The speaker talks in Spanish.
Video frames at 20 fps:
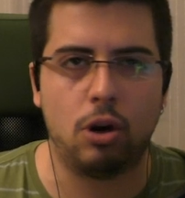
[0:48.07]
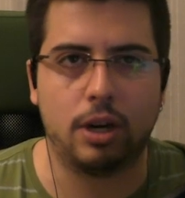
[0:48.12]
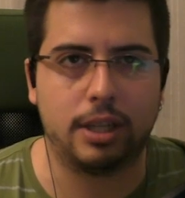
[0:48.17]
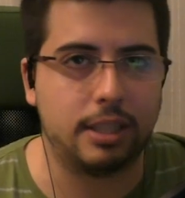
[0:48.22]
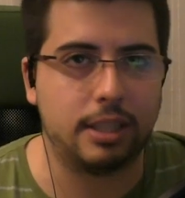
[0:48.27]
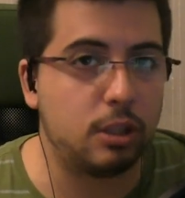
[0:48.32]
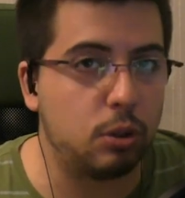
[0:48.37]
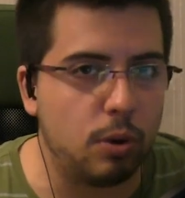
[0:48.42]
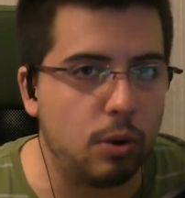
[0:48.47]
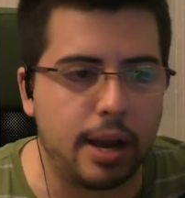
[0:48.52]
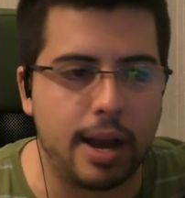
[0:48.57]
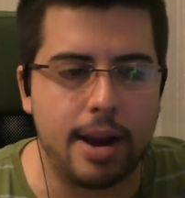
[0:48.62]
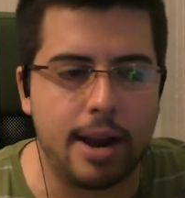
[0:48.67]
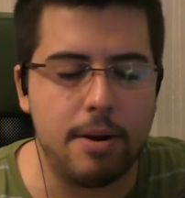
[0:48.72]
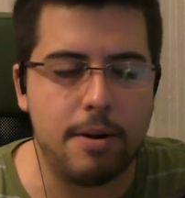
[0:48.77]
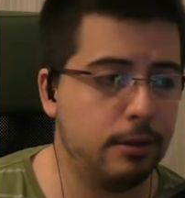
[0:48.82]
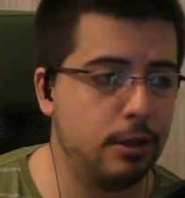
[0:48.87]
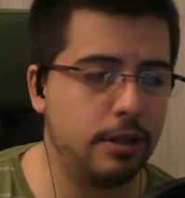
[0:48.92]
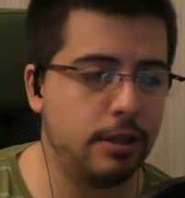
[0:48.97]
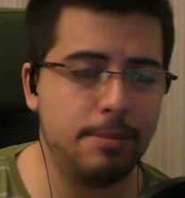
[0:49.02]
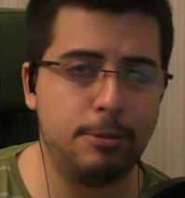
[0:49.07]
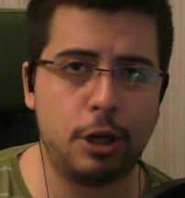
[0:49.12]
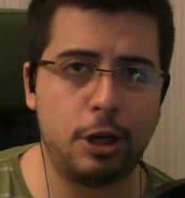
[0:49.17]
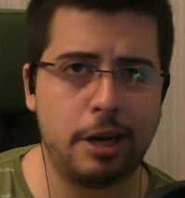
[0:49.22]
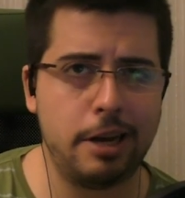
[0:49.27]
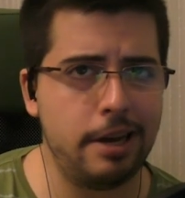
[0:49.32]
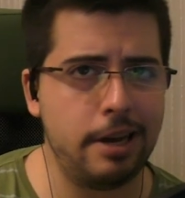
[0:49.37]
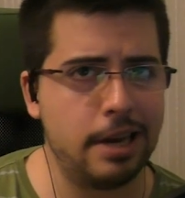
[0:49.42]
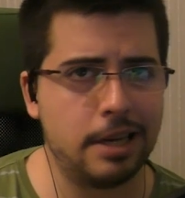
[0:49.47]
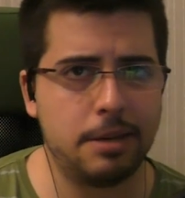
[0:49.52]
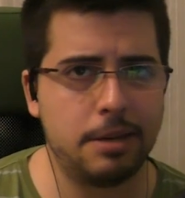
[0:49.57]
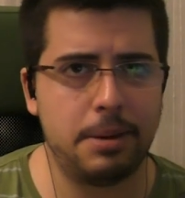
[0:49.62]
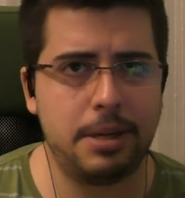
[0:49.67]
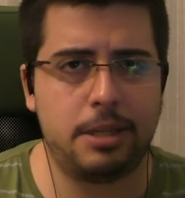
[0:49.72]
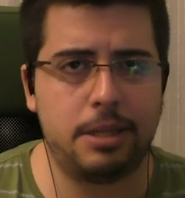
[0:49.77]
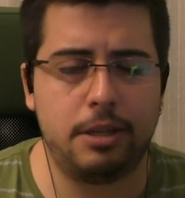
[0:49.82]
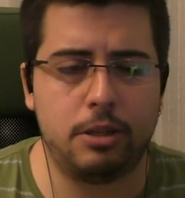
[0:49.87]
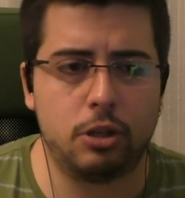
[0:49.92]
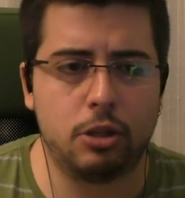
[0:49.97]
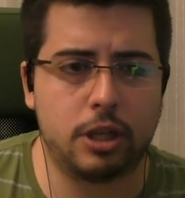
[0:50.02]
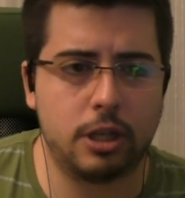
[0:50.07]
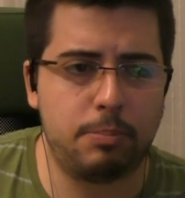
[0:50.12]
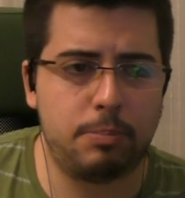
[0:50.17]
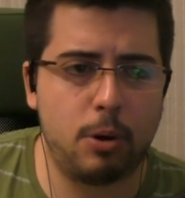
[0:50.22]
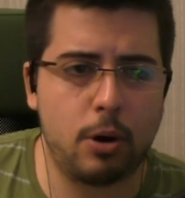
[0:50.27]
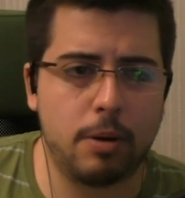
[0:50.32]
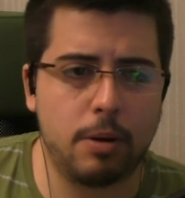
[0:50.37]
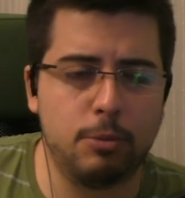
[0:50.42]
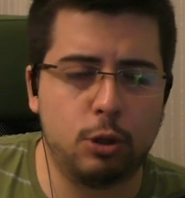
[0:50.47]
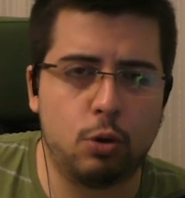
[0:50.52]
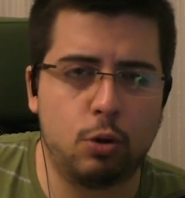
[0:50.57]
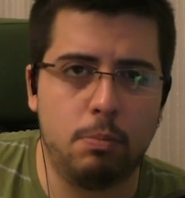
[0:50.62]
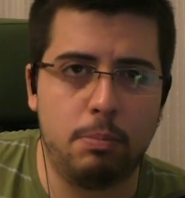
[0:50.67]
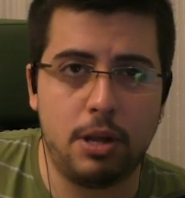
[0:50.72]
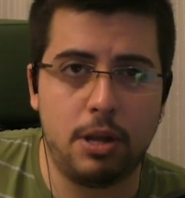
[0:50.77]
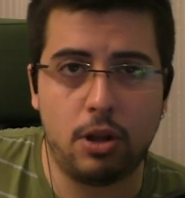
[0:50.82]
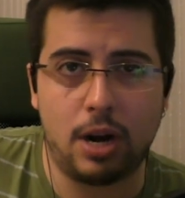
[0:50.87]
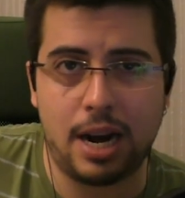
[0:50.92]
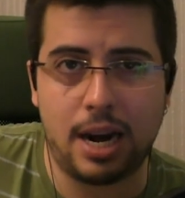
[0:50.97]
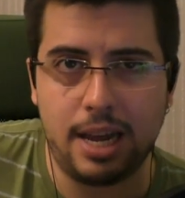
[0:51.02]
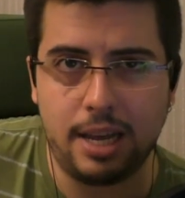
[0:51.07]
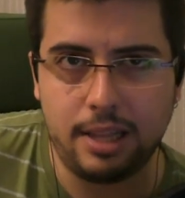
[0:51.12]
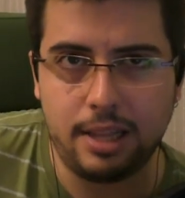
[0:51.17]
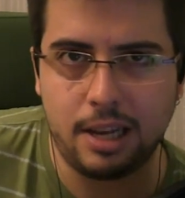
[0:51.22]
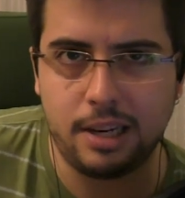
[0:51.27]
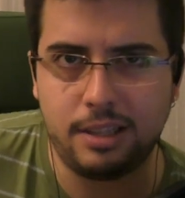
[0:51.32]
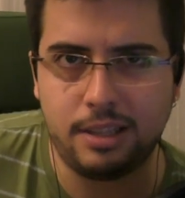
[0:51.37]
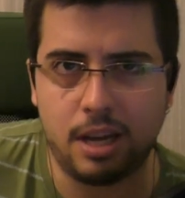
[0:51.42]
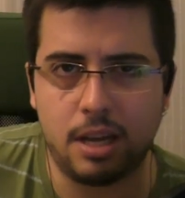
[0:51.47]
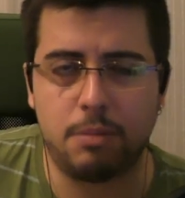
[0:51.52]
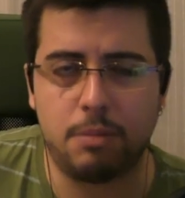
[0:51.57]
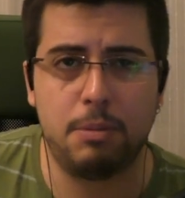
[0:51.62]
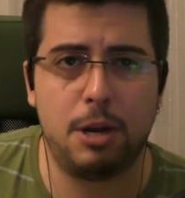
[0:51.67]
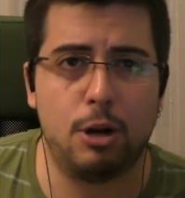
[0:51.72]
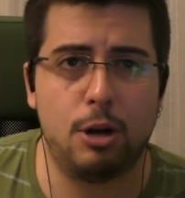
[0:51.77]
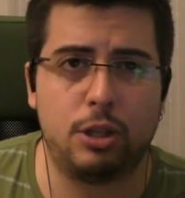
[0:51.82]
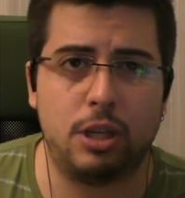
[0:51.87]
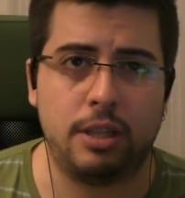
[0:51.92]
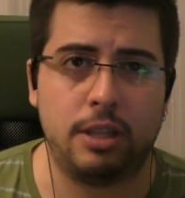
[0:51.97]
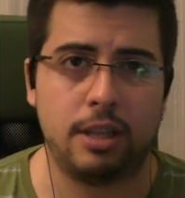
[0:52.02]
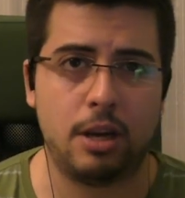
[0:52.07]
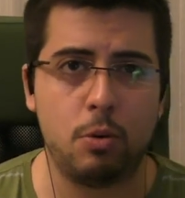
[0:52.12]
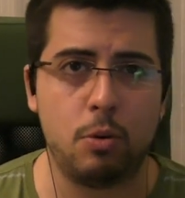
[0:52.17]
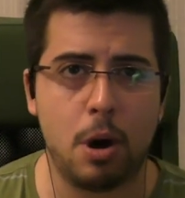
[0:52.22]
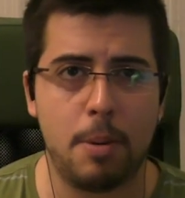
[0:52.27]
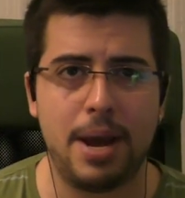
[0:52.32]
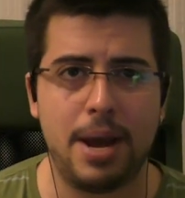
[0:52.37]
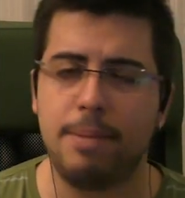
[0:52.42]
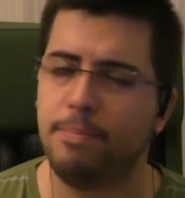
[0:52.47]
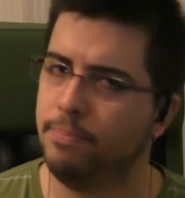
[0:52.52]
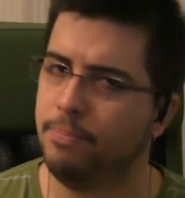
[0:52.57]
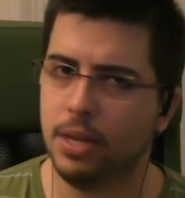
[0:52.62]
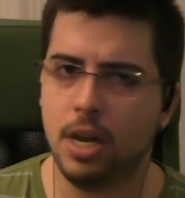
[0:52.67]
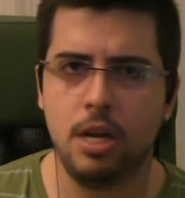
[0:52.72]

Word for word: que te surja, ¿no? Estamos aquí, ya sabéis chicos que es porque hemos cumplido la ley del 10.089.